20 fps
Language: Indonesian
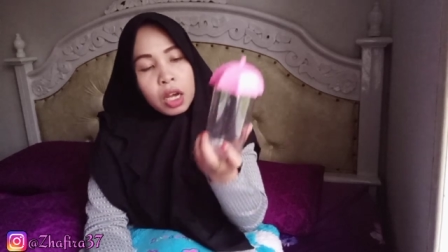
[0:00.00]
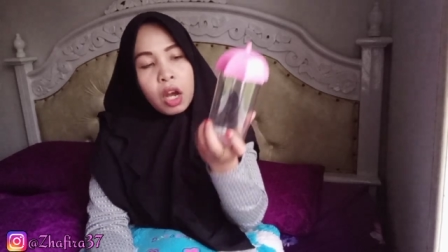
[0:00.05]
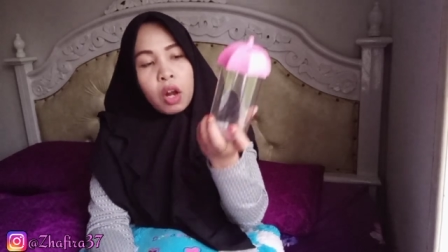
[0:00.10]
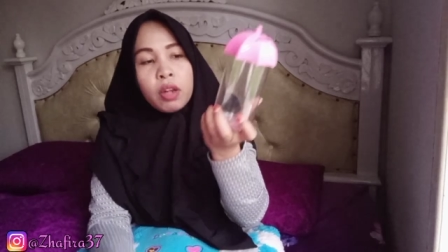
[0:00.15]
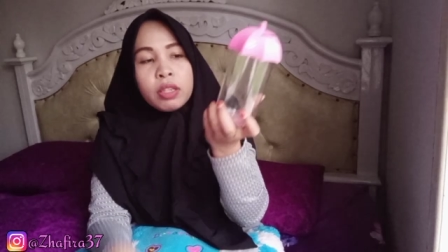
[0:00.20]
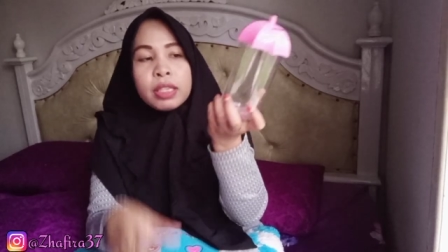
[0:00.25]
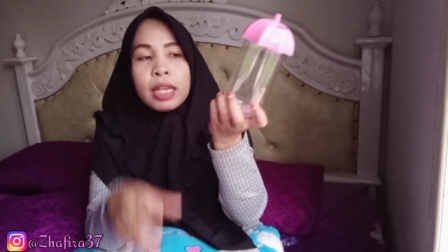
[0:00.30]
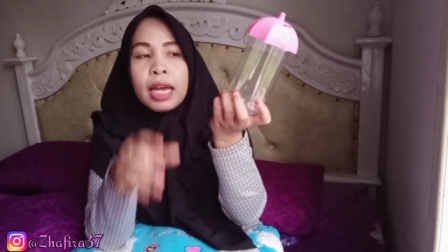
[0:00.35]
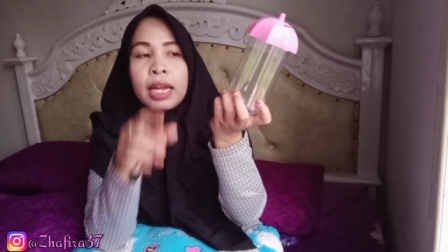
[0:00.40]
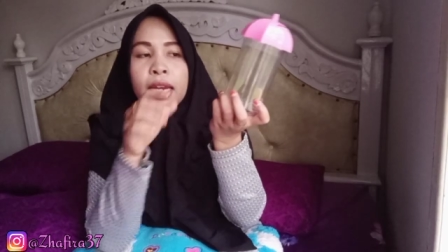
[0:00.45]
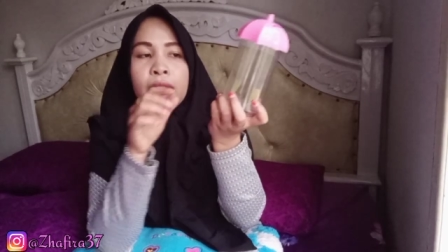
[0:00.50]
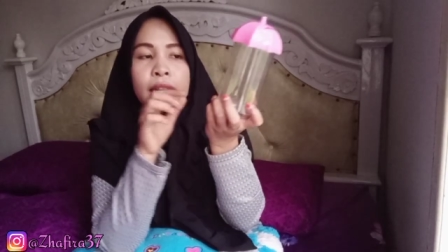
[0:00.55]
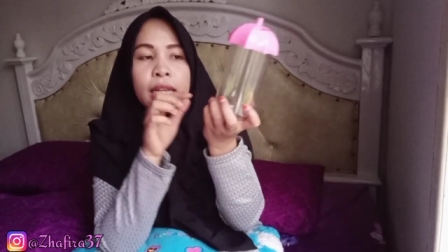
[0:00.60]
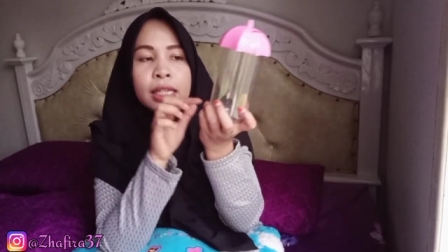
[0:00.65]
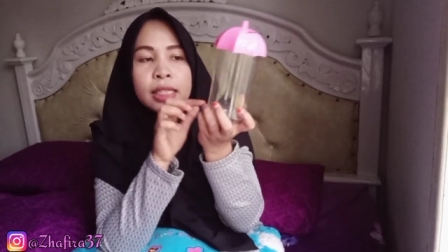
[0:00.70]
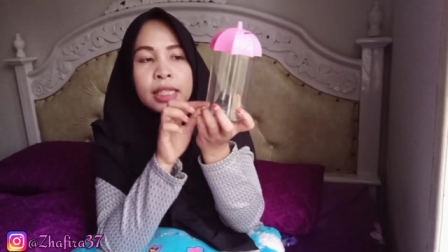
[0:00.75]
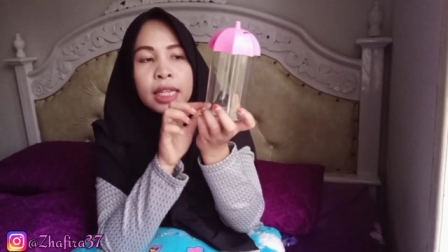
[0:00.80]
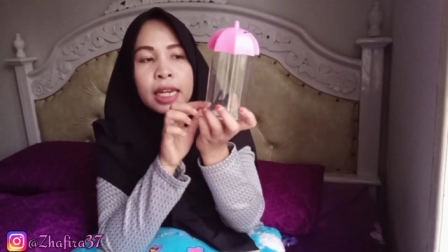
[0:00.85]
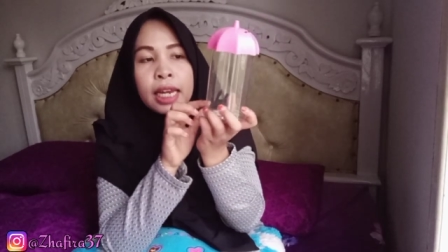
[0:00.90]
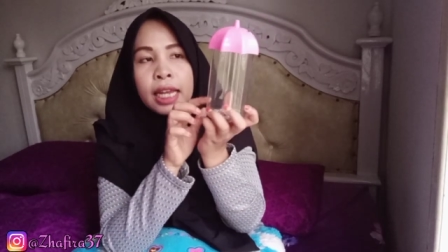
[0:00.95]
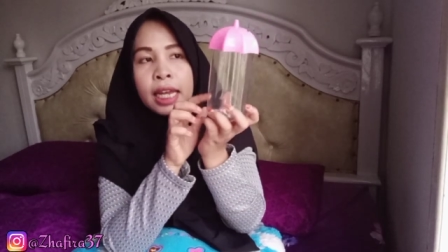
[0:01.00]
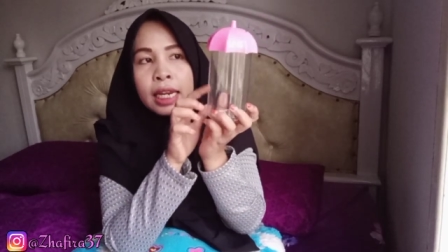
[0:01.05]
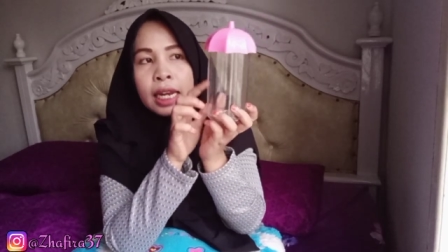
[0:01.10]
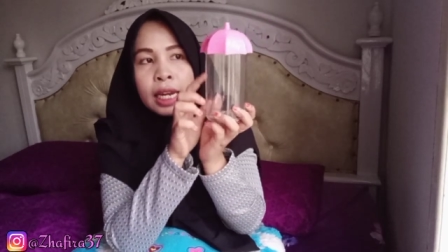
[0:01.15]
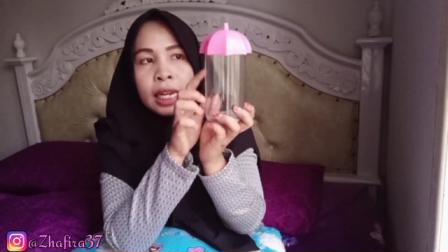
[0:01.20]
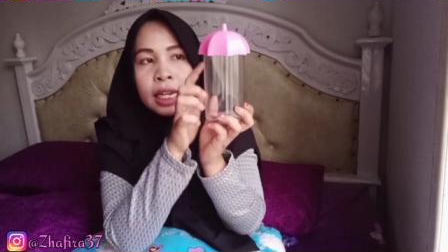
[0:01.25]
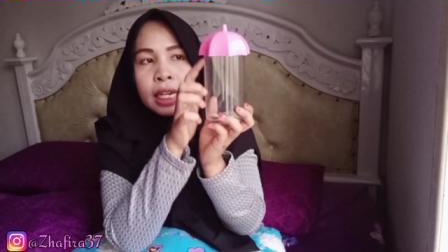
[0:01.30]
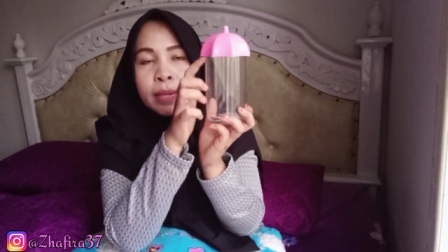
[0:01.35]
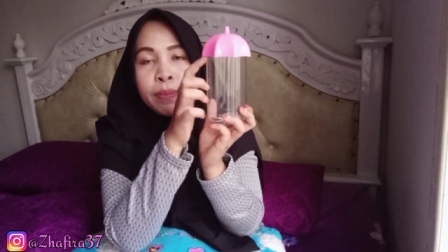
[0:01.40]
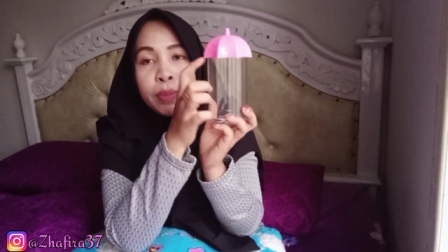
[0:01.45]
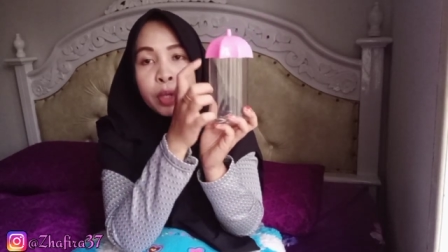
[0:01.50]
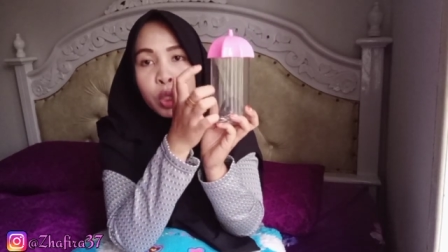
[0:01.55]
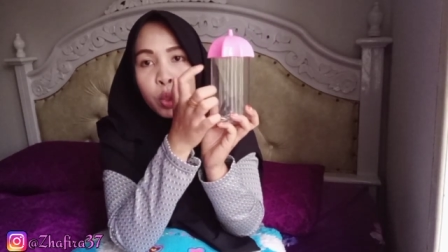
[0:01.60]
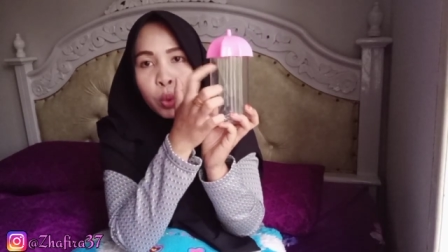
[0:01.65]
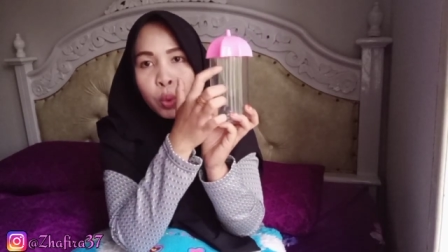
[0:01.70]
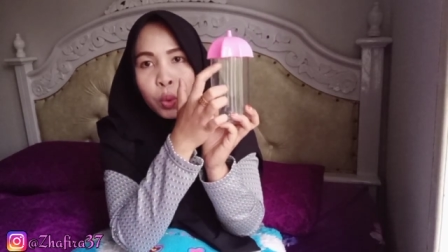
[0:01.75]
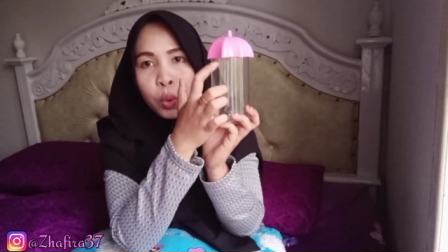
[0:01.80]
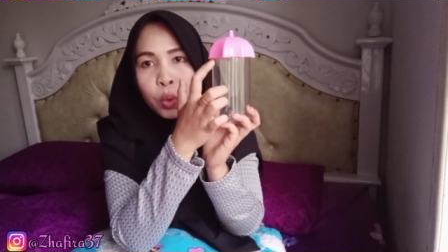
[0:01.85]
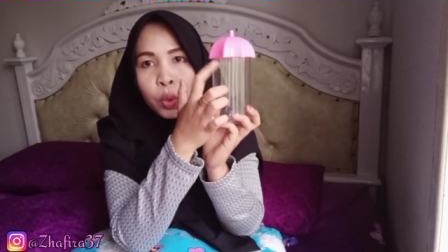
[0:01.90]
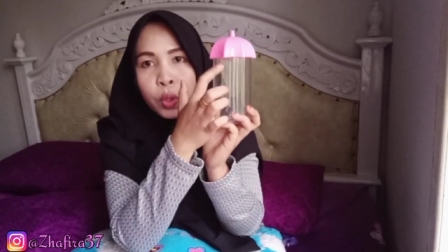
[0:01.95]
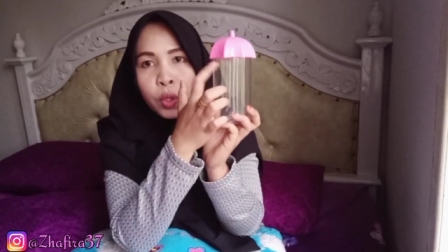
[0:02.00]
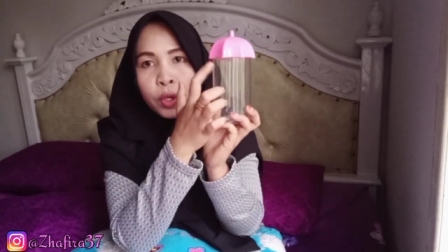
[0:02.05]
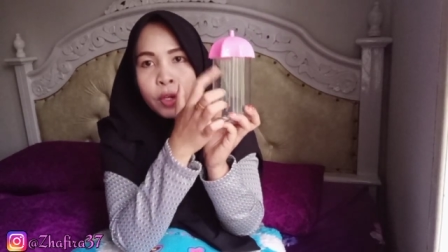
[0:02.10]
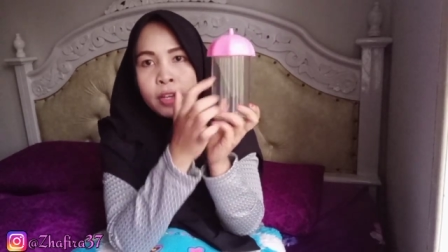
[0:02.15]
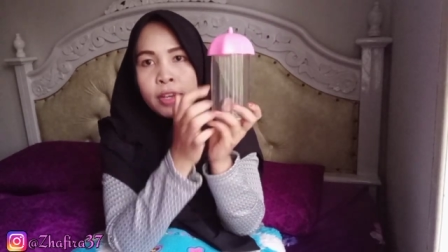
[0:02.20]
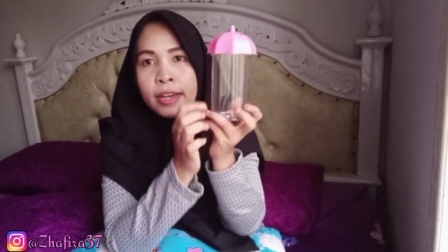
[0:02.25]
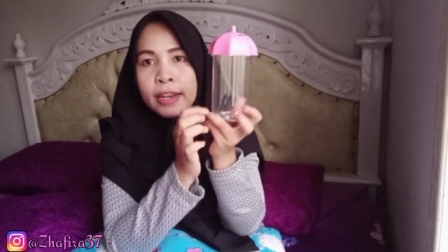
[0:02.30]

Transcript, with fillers: kalau seandainya celengan adik ini penuh